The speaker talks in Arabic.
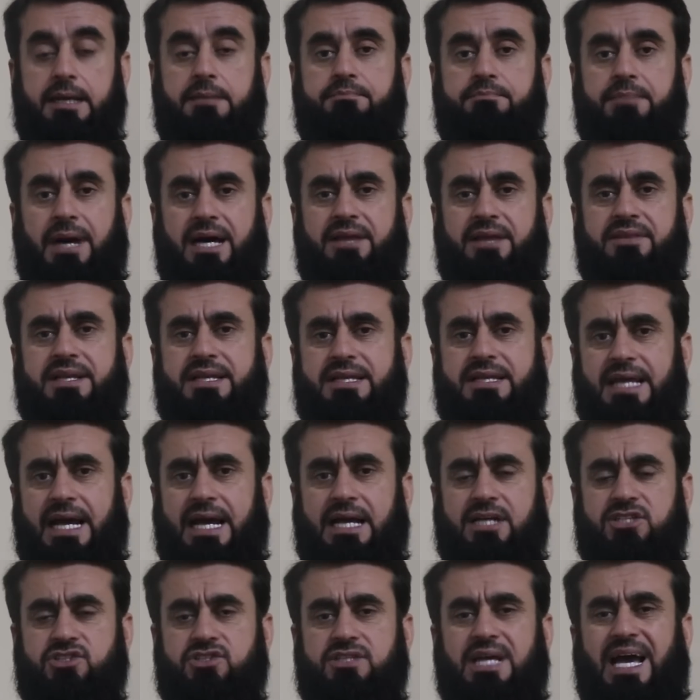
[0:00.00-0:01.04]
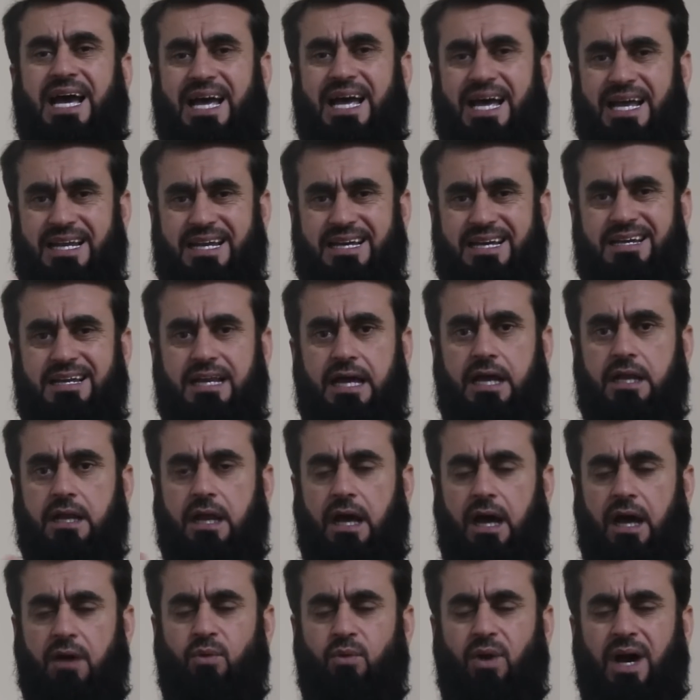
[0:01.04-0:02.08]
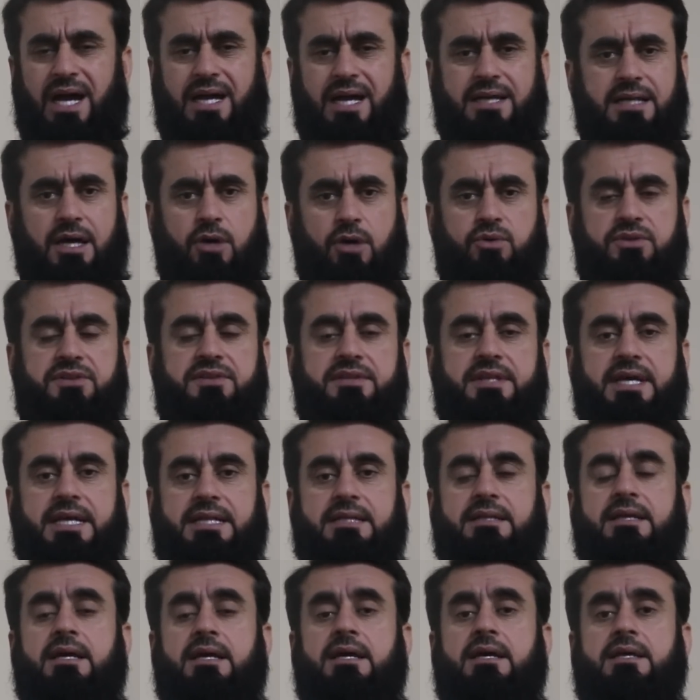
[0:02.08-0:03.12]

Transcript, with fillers: بعض الناس القلال واحد أو اثنين